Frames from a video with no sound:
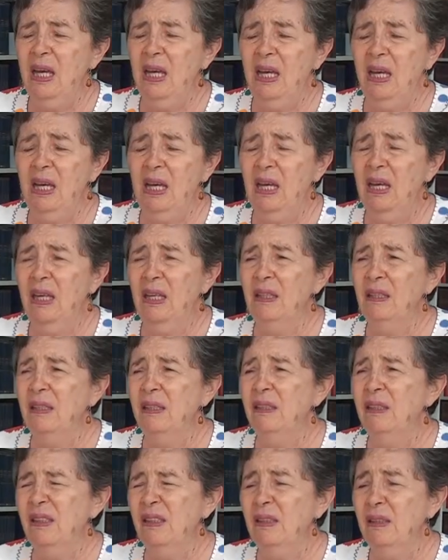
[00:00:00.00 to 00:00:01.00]
eh,
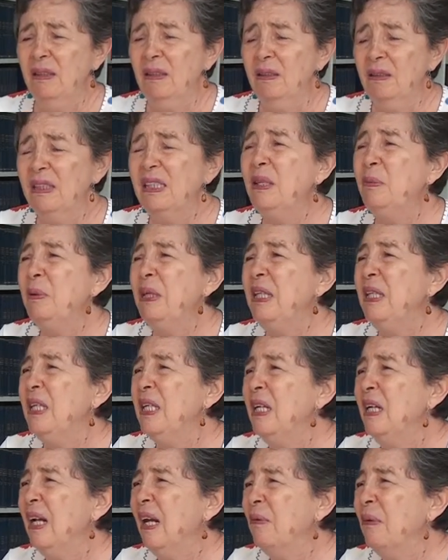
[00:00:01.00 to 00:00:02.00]

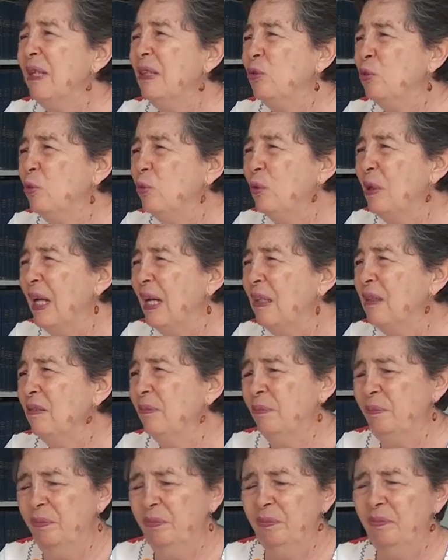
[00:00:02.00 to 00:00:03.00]
dividir la basura
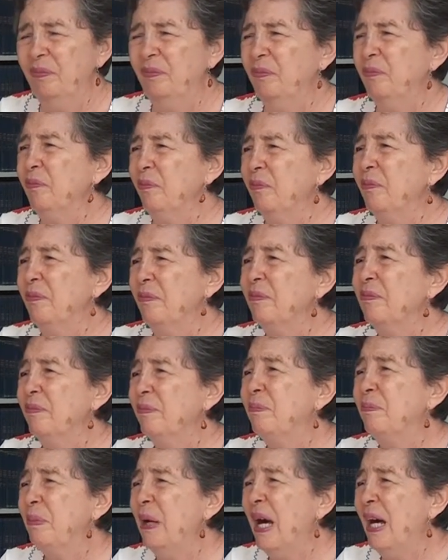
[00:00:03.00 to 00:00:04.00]

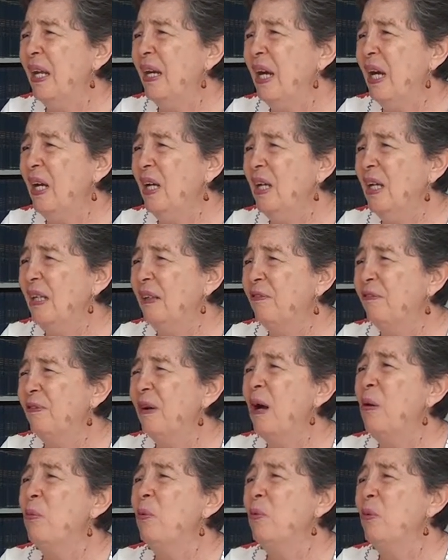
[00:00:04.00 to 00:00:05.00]
para
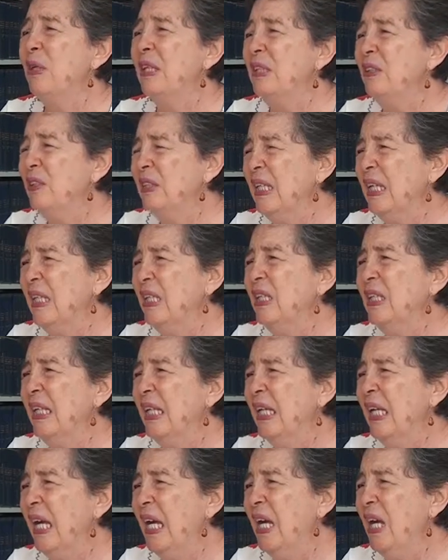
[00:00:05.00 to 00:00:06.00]
favorecer
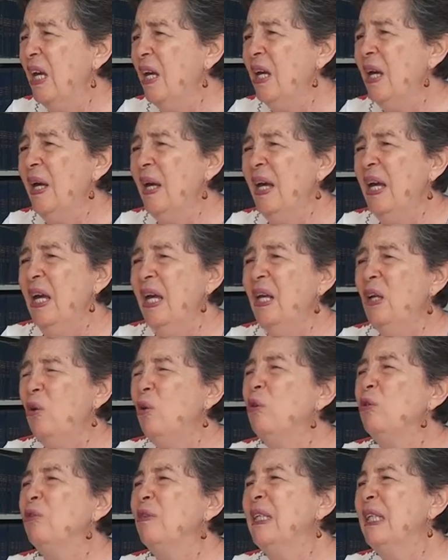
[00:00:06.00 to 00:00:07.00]
que
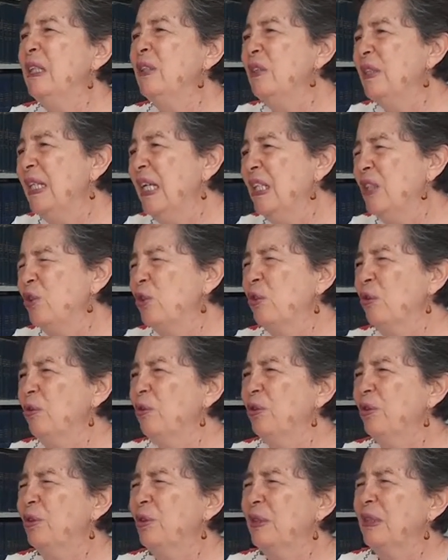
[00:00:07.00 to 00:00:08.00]
los
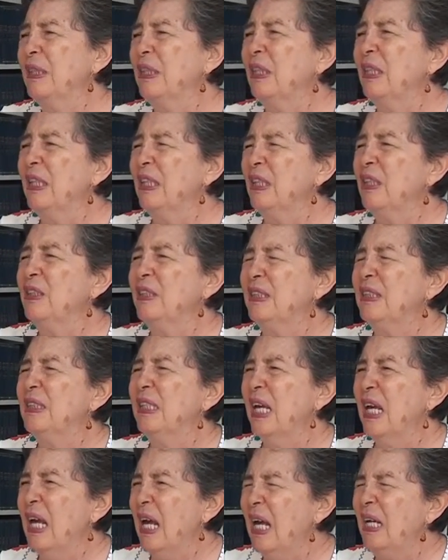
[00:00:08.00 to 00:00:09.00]
desechos eh,
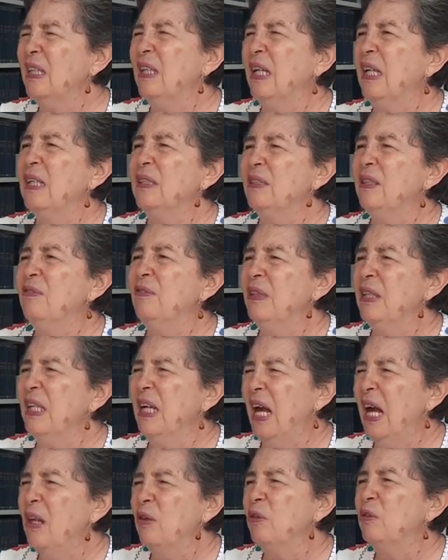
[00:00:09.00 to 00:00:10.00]
sean
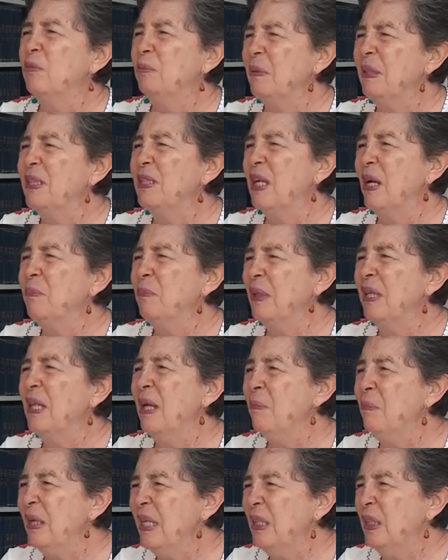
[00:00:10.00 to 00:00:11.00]
clasificados más
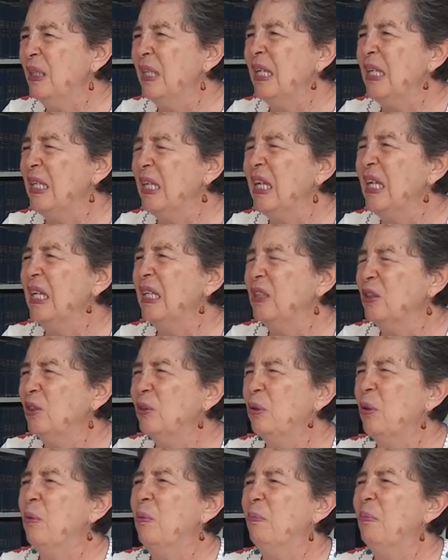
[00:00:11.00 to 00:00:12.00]
rápidamente y
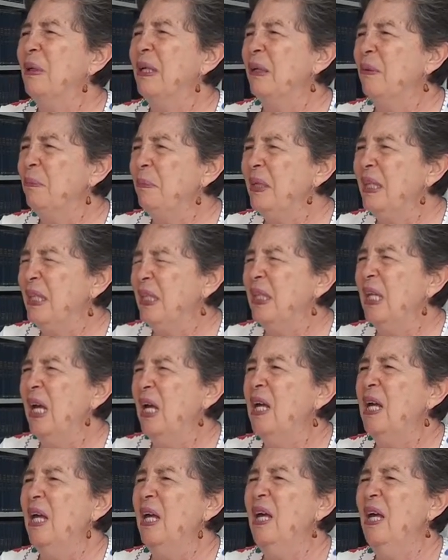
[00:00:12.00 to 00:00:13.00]
eso
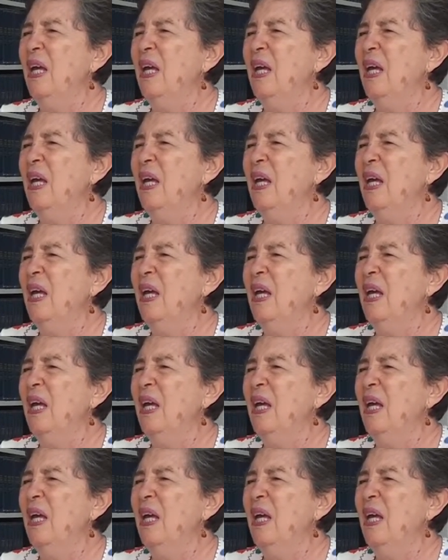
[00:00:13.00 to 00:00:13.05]
permita